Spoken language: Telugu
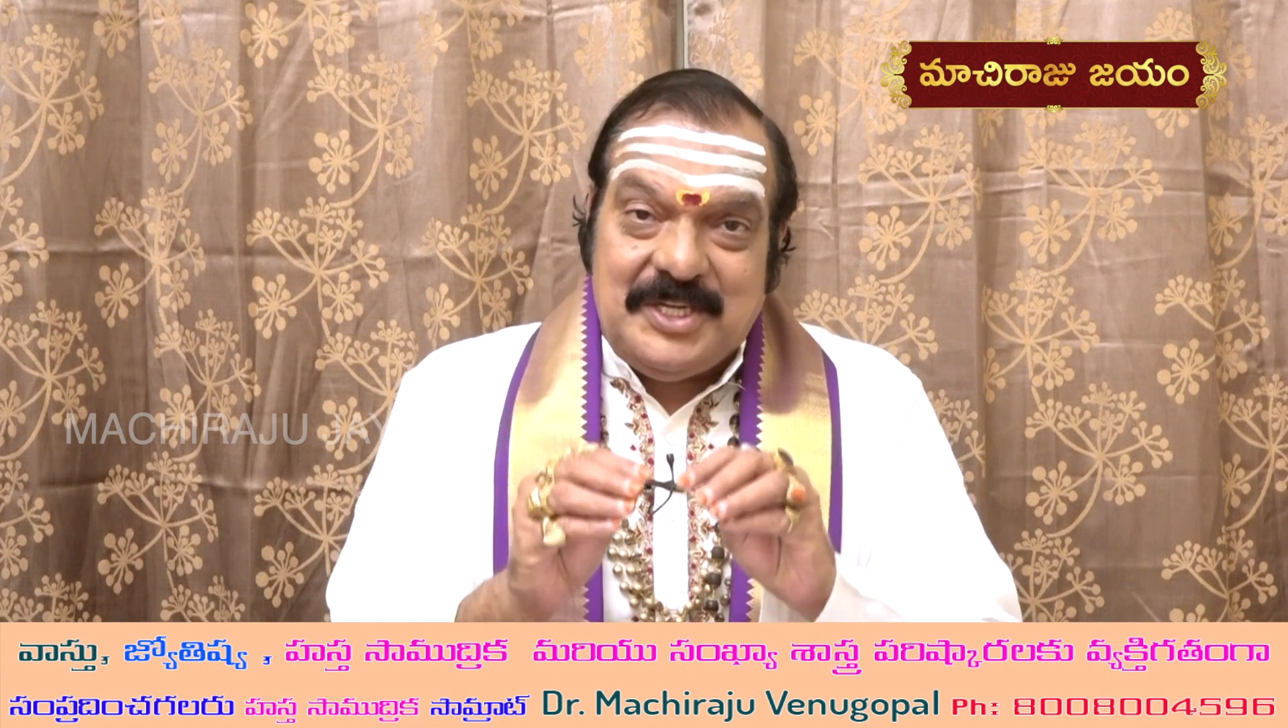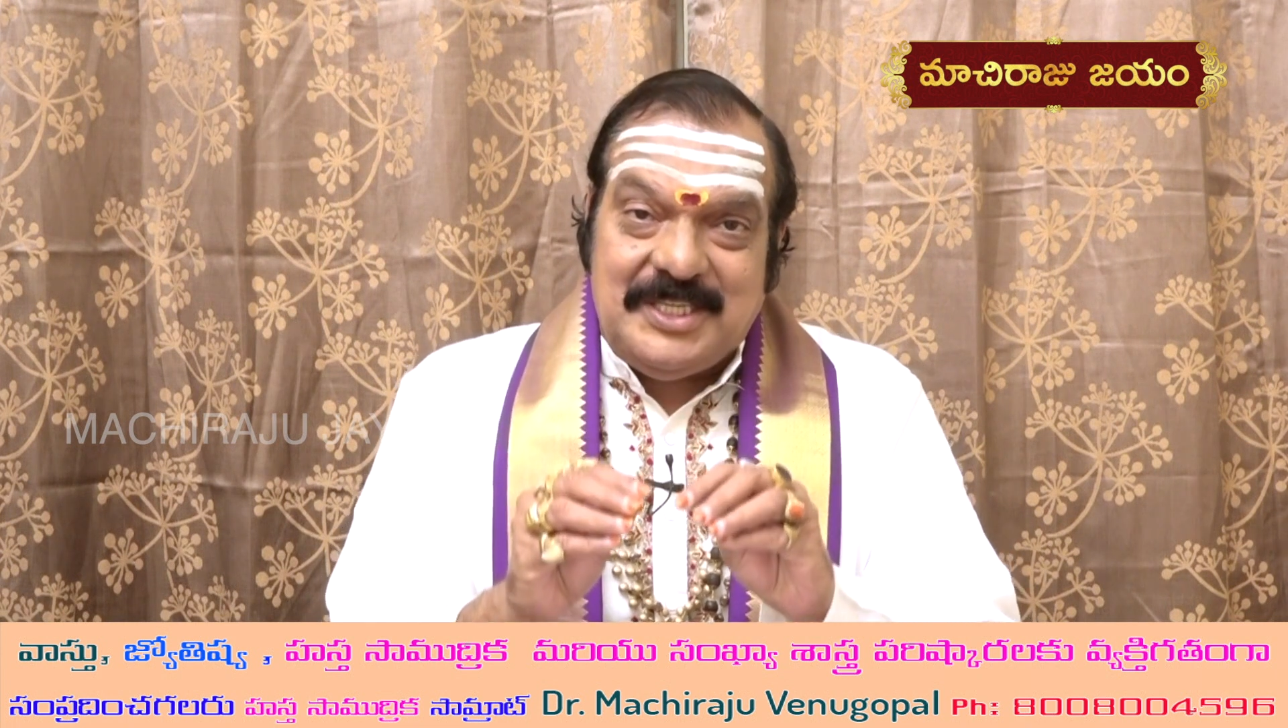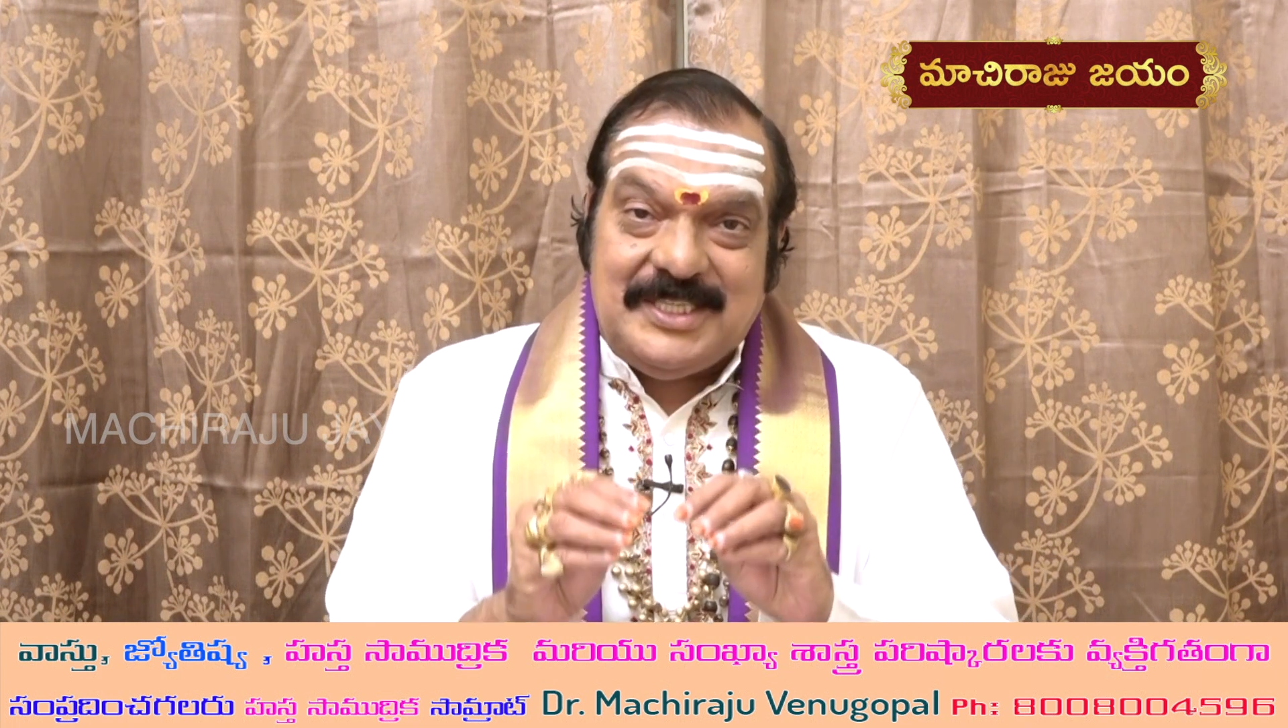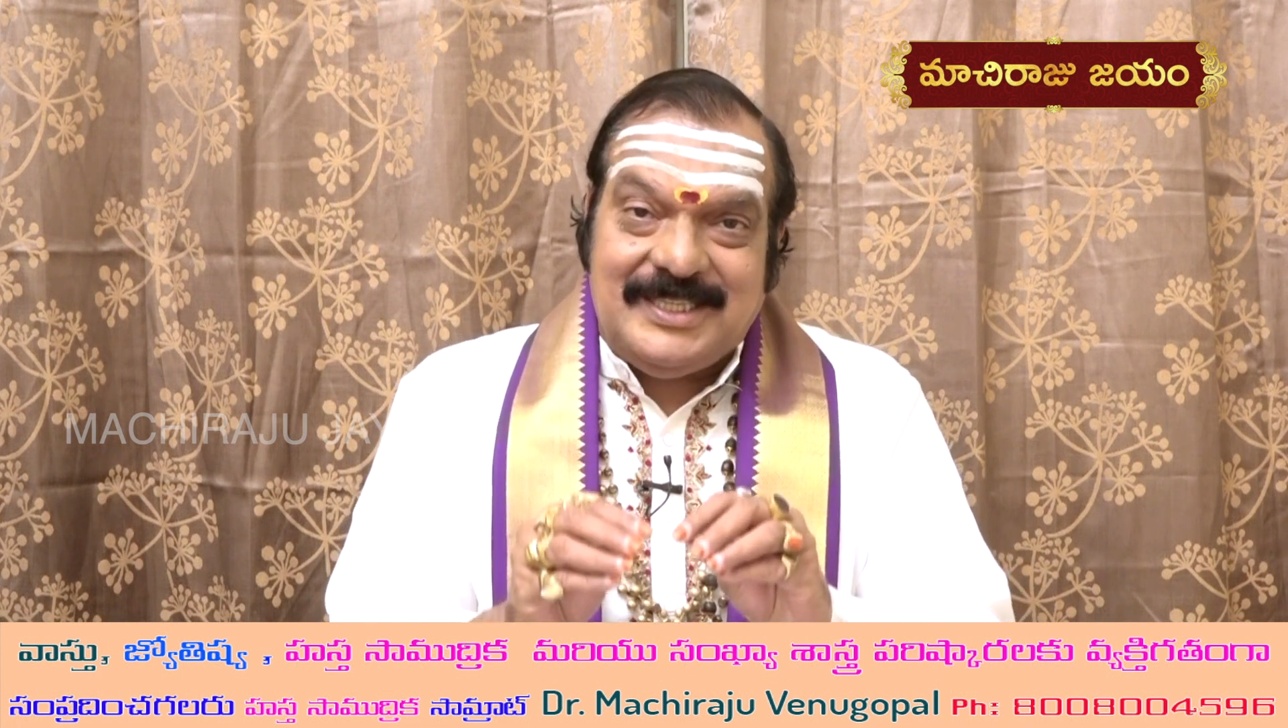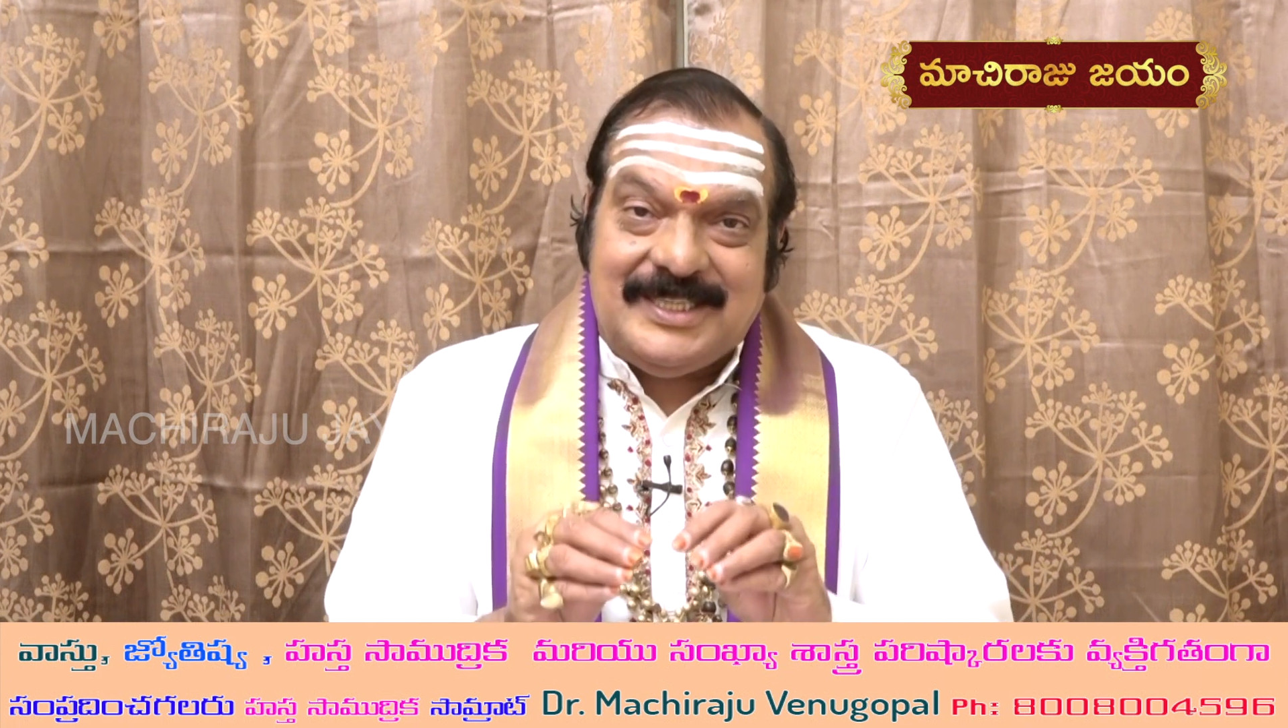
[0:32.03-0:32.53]

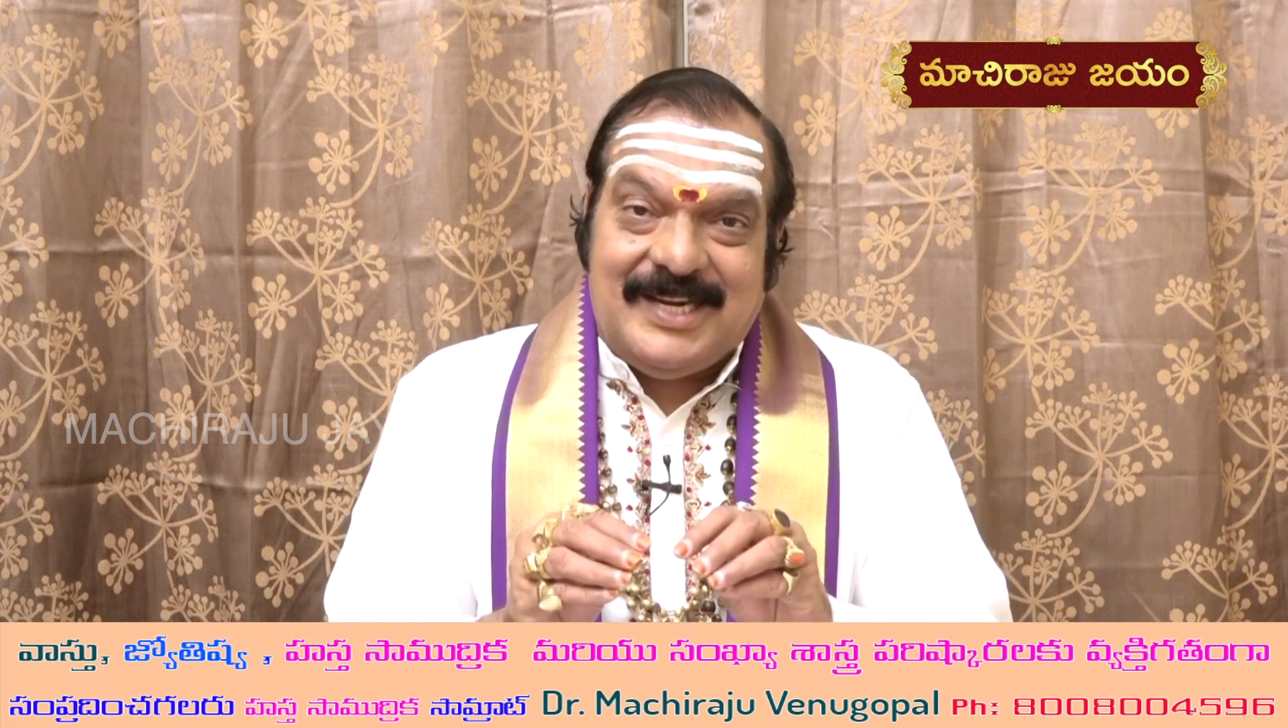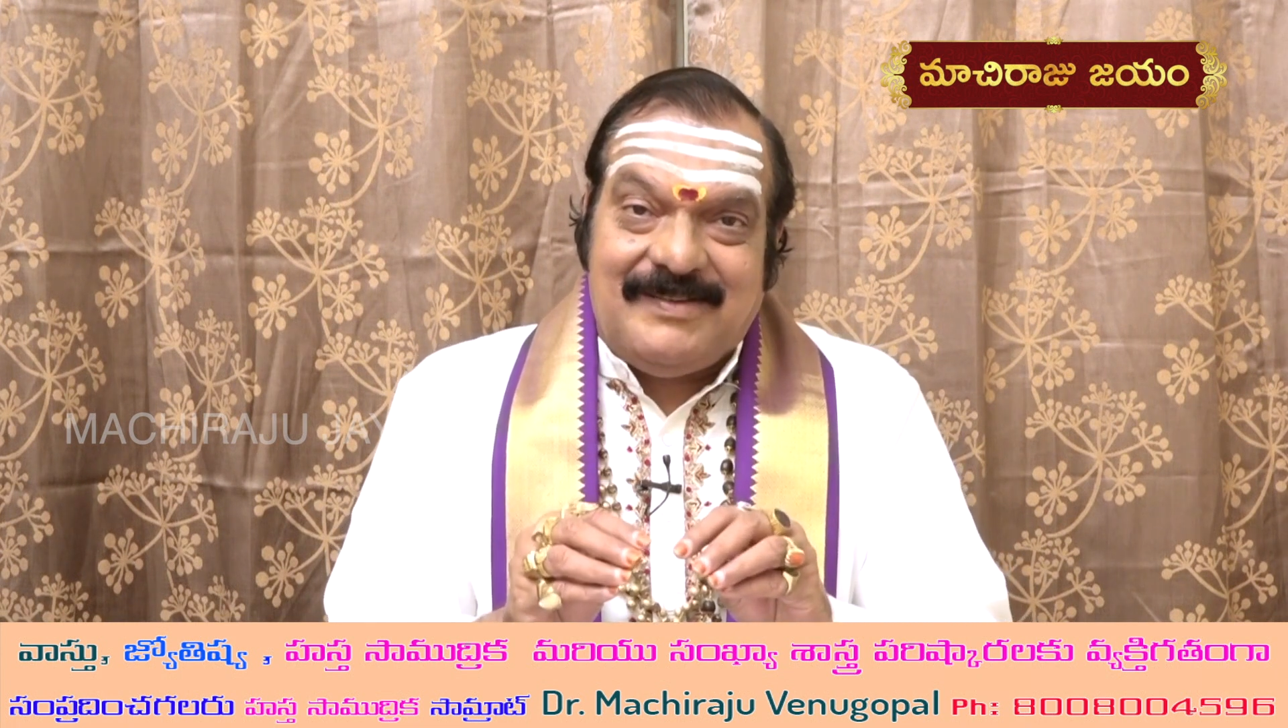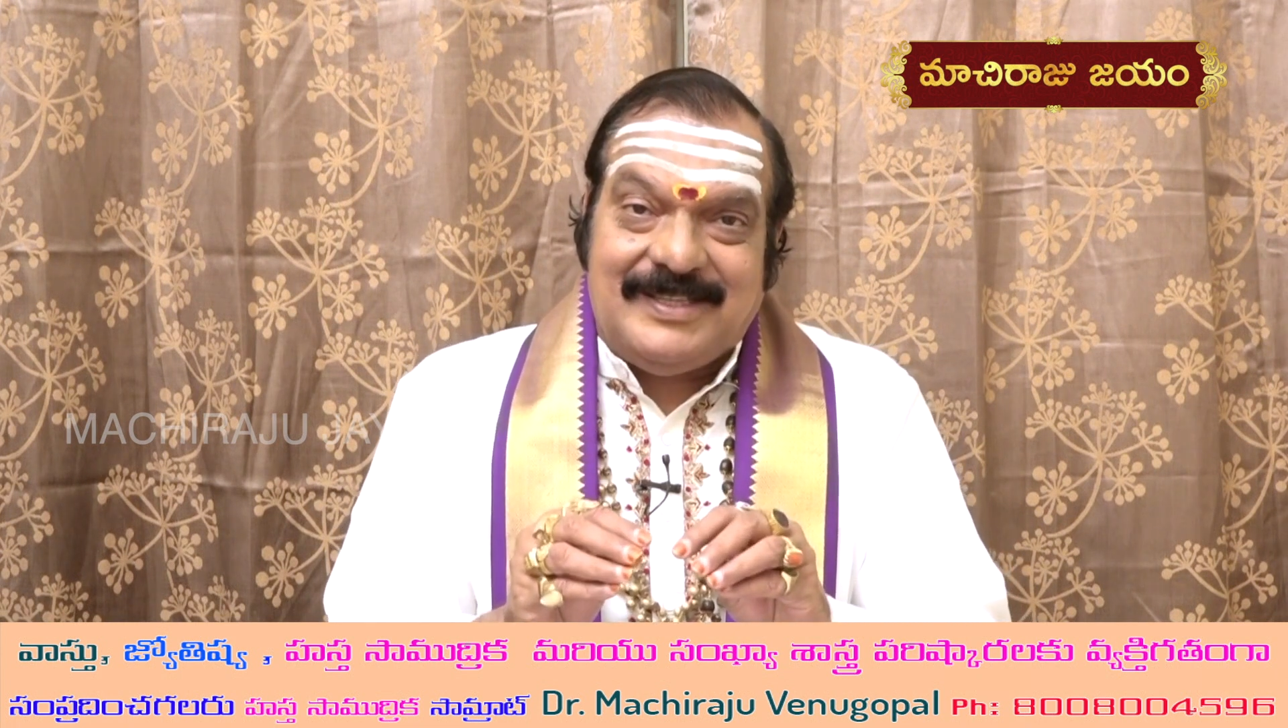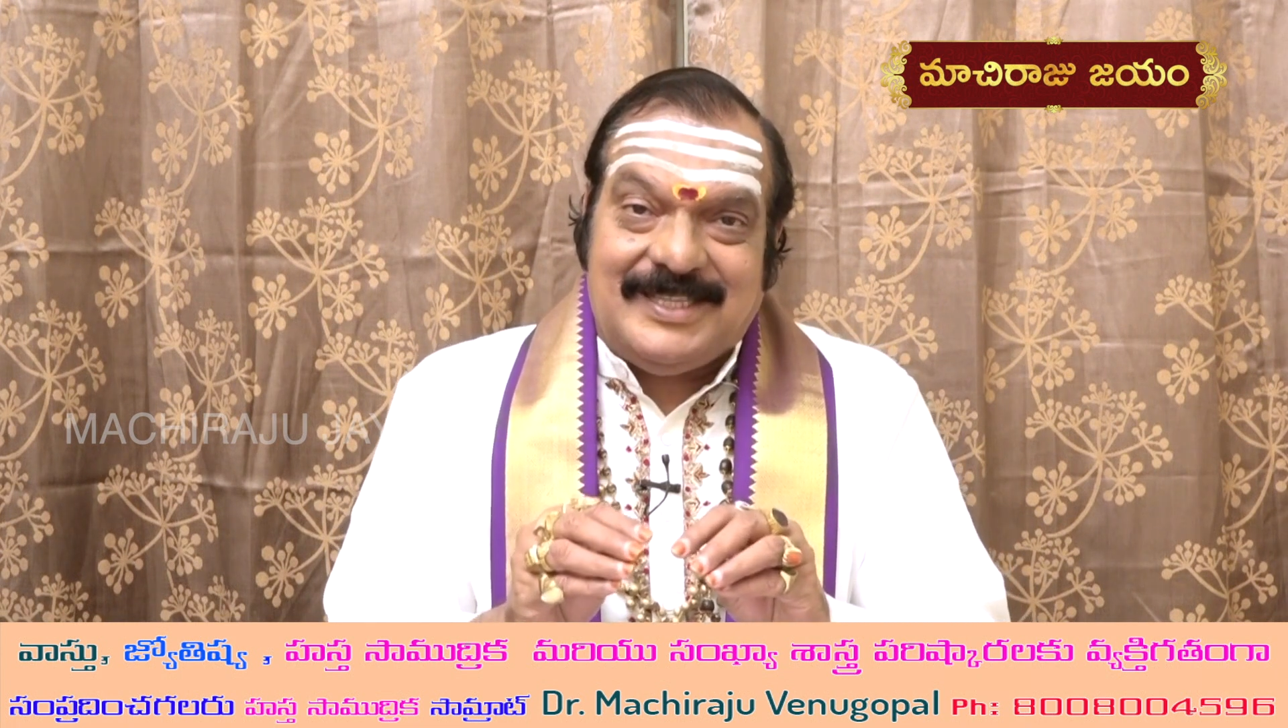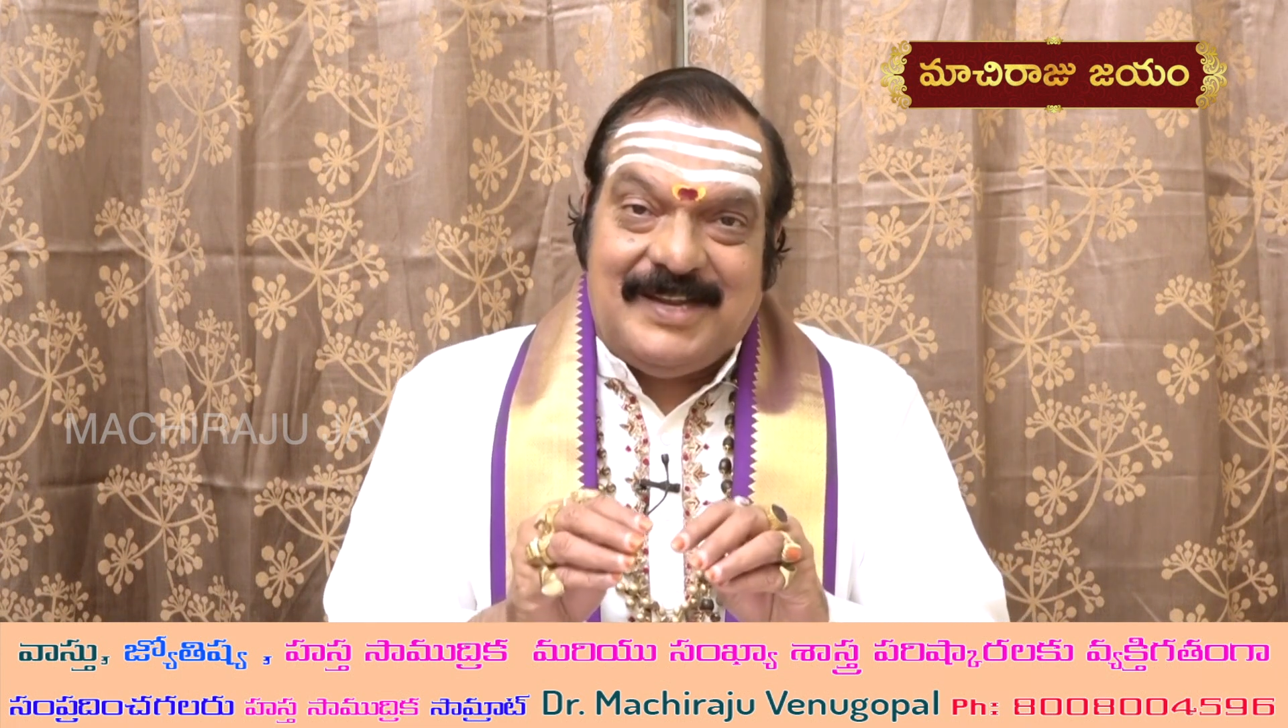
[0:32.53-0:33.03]
చేసిన
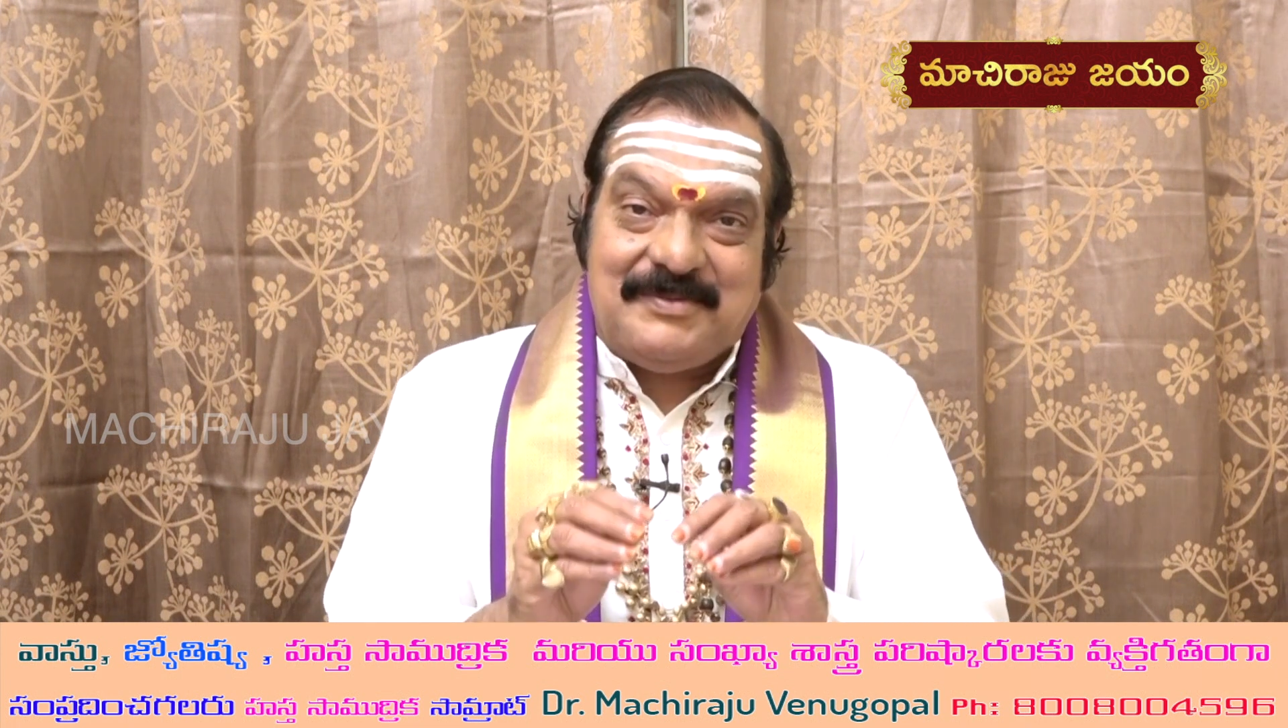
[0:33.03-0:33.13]
తర్వాత